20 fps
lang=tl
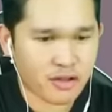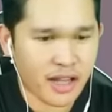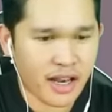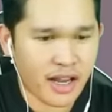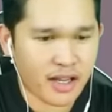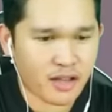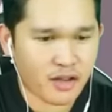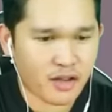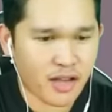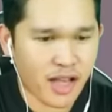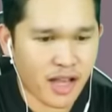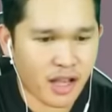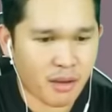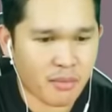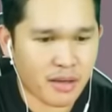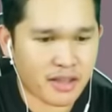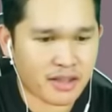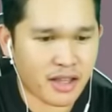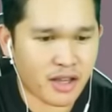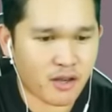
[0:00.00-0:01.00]
na lang yung
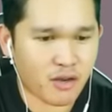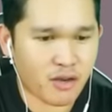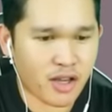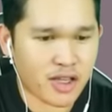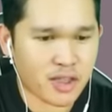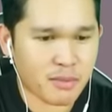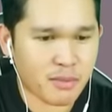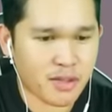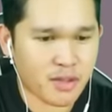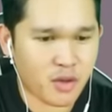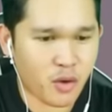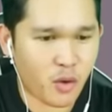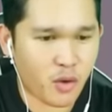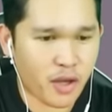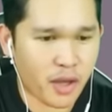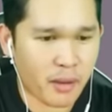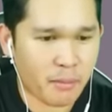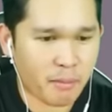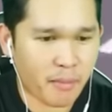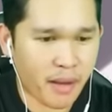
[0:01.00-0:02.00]
gagamitin ko, guys. Mas
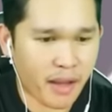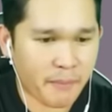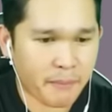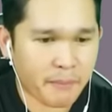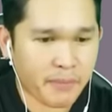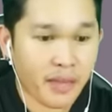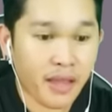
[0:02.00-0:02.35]
okay pa.